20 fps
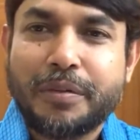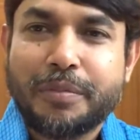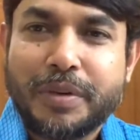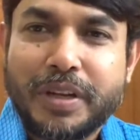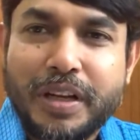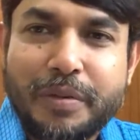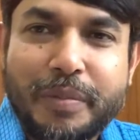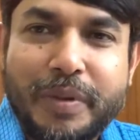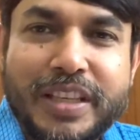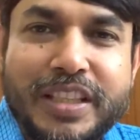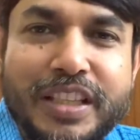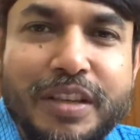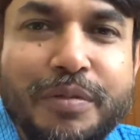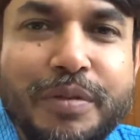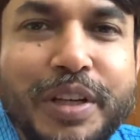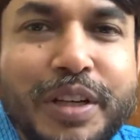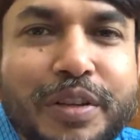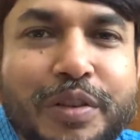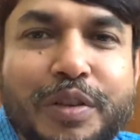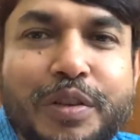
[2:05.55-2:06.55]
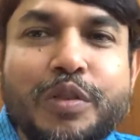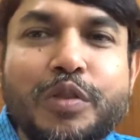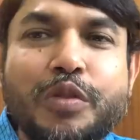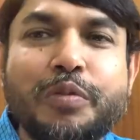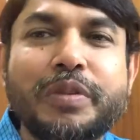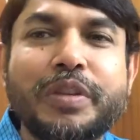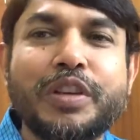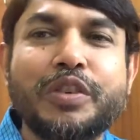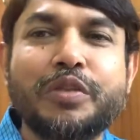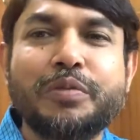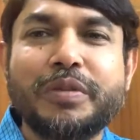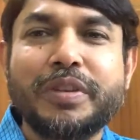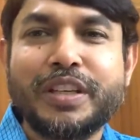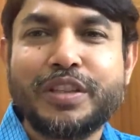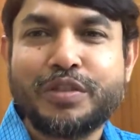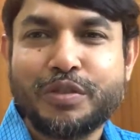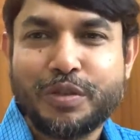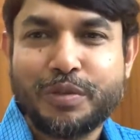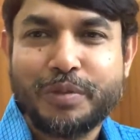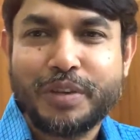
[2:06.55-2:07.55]
আপনারা মাছের বিড় করুন ঘুমিয়ে ঘুমিয়ে
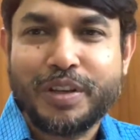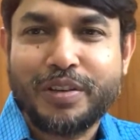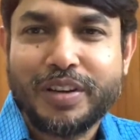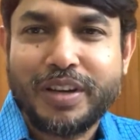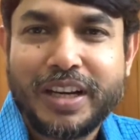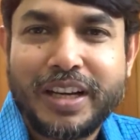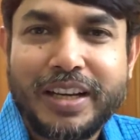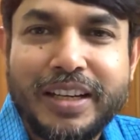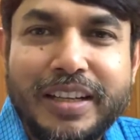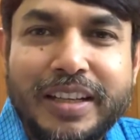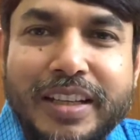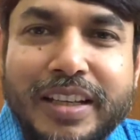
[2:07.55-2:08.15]
চর্বি গলান